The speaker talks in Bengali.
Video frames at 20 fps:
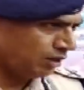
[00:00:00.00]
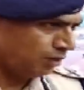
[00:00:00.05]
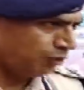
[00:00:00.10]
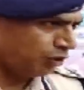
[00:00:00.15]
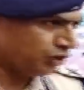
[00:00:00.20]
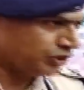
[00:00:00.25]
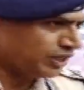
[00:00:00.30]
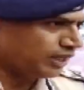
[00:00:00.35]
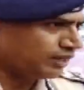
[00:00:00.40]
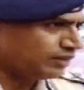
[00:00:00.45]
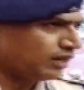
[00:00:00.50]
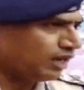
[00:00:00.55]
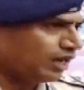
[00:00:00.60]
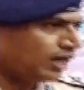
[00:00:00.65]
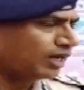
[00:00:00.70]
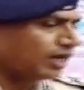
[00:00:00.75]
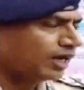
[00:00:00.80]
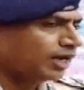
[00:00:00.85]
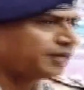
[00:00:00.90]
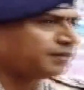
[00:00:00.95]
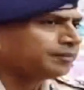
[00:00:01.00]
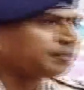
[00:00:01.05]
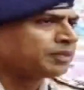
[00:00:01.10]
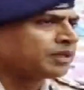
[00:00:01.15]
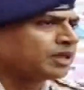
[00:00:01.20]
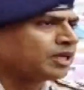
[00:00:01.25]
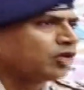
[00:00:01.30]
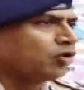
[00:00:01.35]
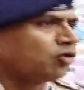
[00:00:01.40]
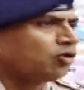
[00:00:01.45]
পঞ্চায়েত এলাকায়
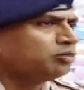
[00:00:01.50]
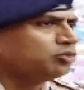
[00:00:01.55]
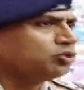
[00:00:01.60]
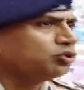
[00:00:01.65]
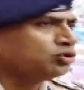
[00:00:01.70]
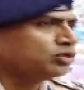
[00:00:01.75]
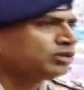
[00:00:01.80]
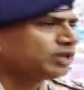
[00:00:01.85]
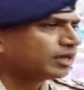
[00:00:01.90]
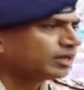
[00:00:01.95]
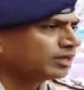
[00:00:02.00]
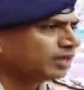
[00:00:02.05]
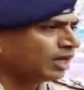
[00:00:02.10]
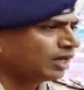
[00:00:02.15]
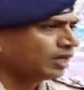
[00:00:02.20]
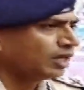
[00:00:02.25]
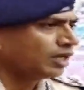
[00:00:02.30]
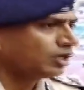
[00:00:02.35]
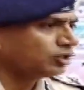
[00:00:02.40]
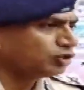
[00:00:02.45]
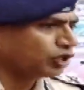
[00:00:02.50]
এবং দূরদারা এলাকা